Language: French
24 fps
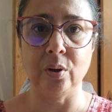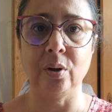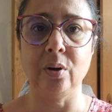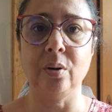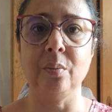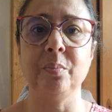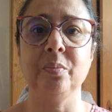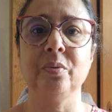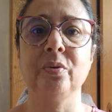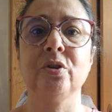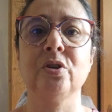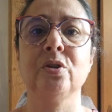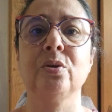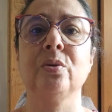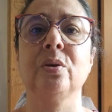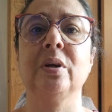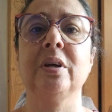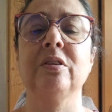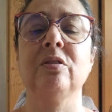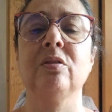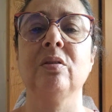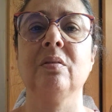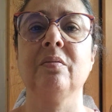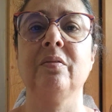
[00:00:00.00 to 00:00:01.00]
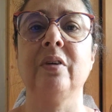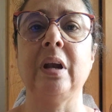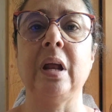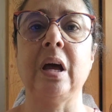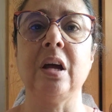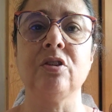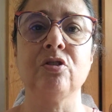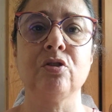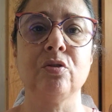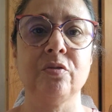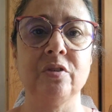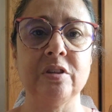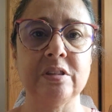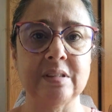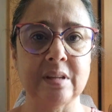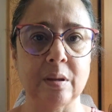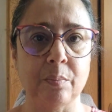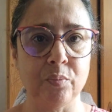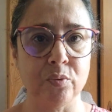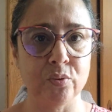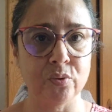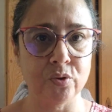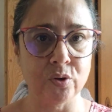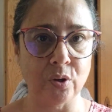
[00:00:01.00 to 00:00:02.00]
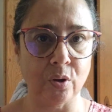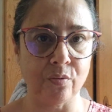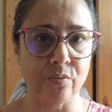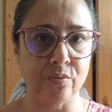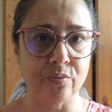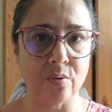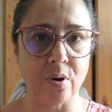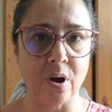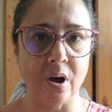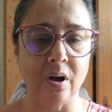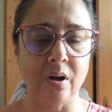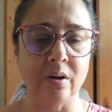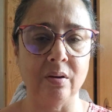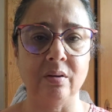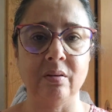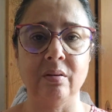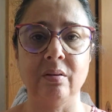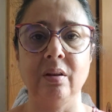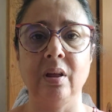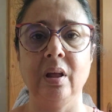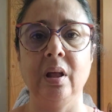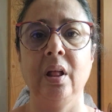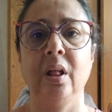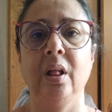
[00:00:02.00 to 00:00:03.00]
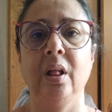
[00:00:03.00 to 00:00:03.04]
Hop, je voilà, je fais ça plusieurs fois. Euh.